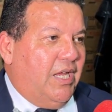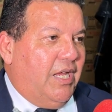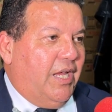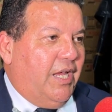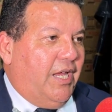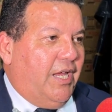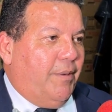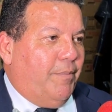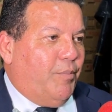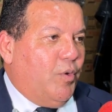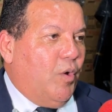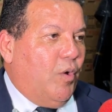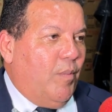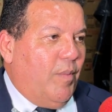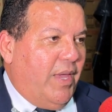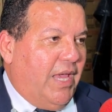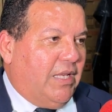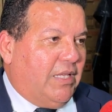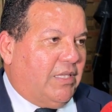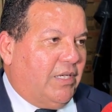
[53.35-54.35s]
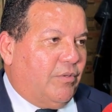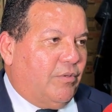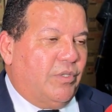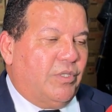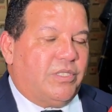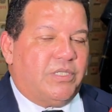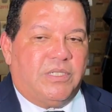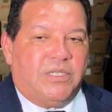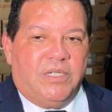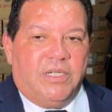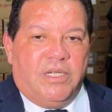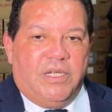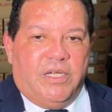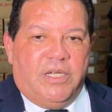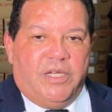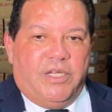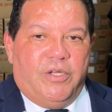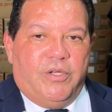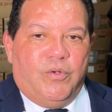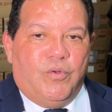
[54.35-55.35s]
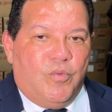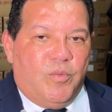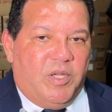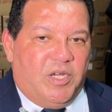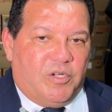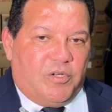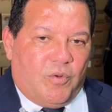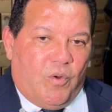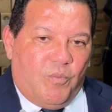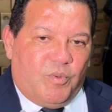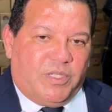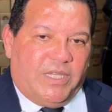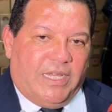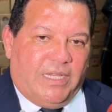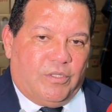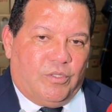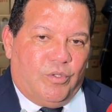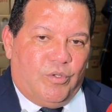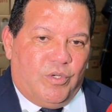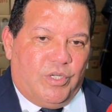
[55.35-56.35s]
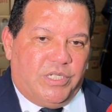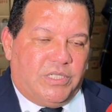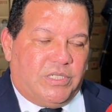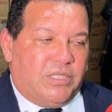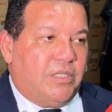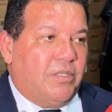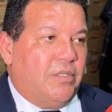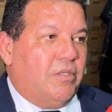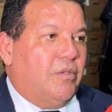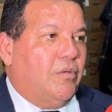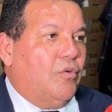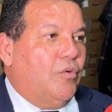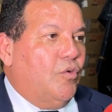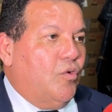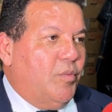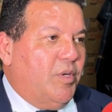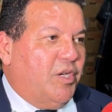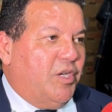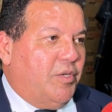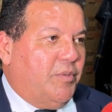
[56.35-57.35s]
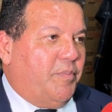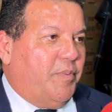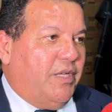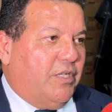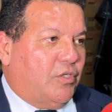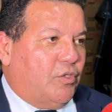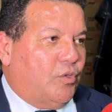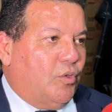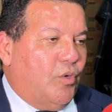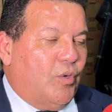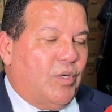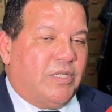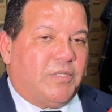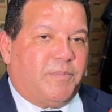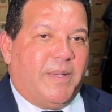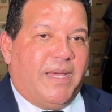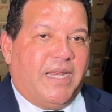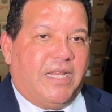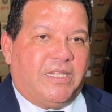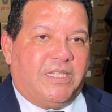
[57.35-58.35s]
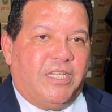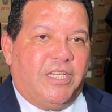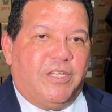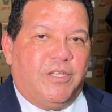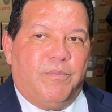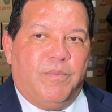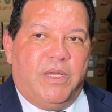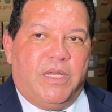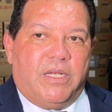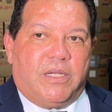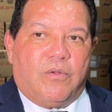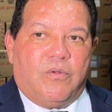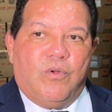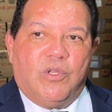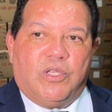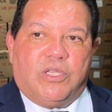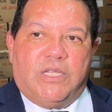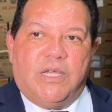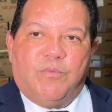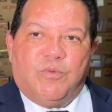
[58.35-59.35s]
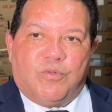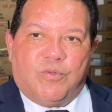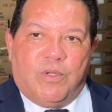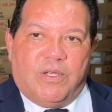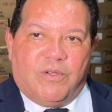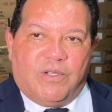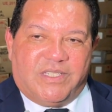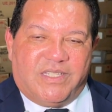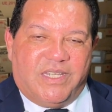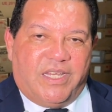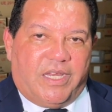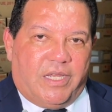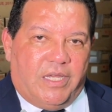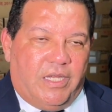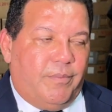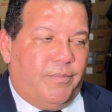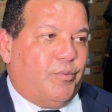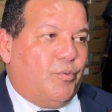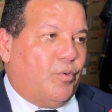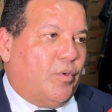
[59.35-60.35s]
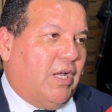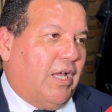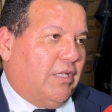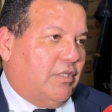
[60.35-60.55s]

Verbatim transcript: é, biométricos e o número de computadores o número de pessoas para atendimento, contamos com a nossa equipe do,